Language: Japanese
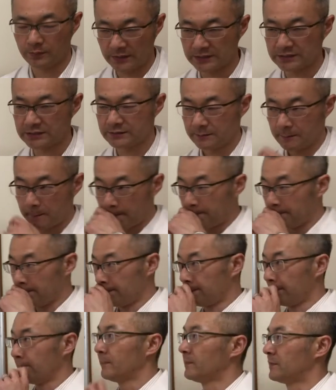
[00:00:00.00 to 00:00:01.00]
います。
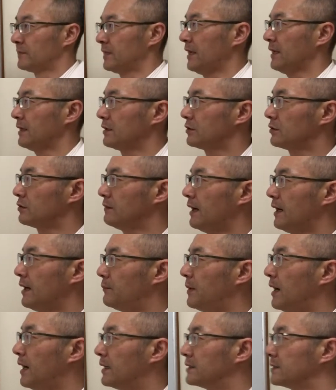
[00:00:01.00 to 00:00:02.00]
ね、今日は、
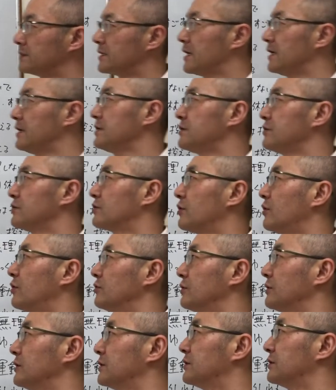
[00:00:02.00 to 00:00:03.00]
まあ、生理中のこ
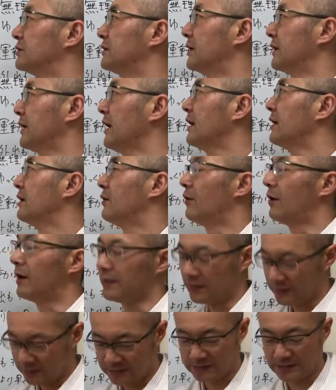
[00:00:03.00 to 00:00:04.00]
とについてねお
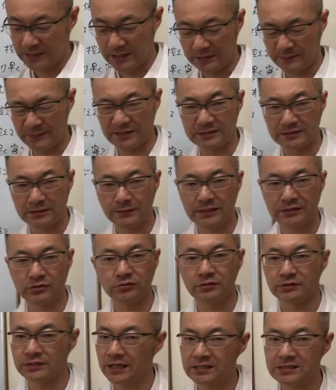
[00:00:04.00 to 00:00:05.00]
話ししていきます、まあ、
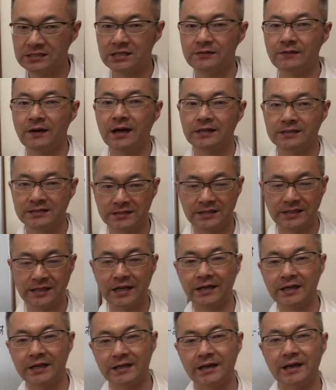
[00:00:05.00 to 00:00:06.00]
ちょっと男性は全然
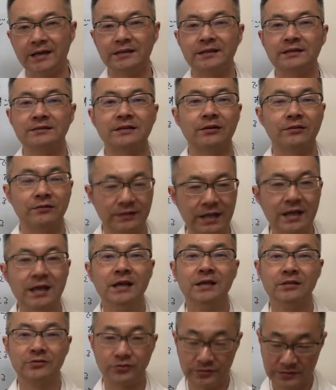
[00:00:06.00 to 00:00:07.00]
関係ないんですけどね
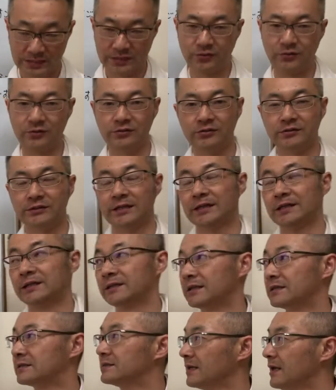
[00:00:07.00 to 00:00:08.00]
女性のことで
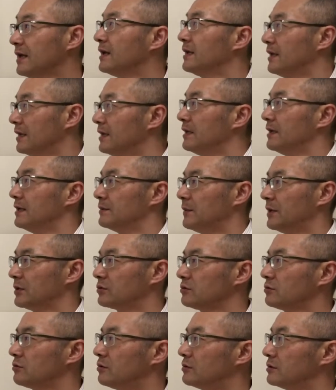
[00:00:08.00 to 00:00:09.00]
ですねまあ
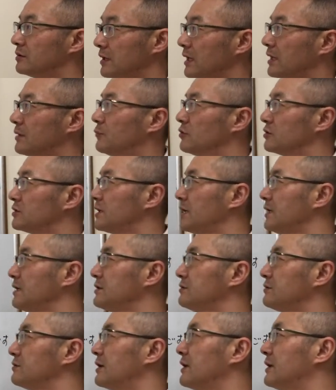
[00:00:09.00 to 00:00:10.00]
ちょっとねもう生理
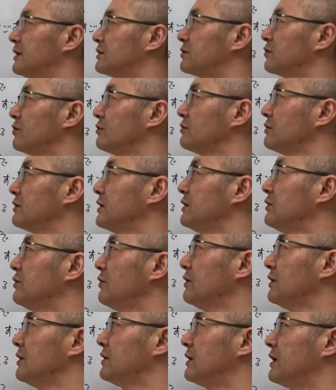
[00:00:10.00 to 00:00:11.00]
痛がねすごくひ
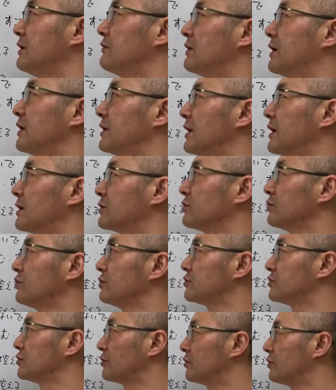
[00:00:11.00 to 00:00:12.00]
どいっていう方ちょ
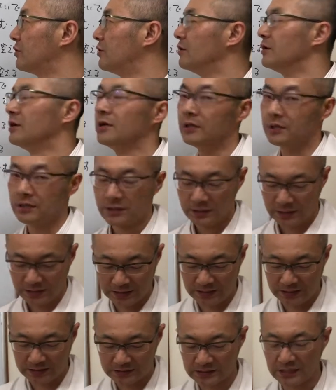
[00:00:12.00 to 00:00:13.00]
こちょこ
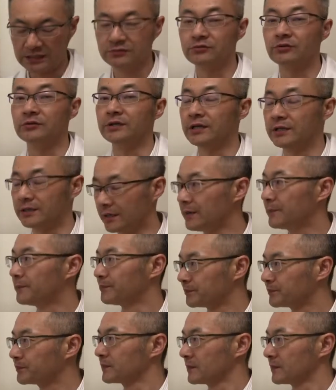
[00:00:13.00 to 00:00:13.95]
いらっしゃるのでね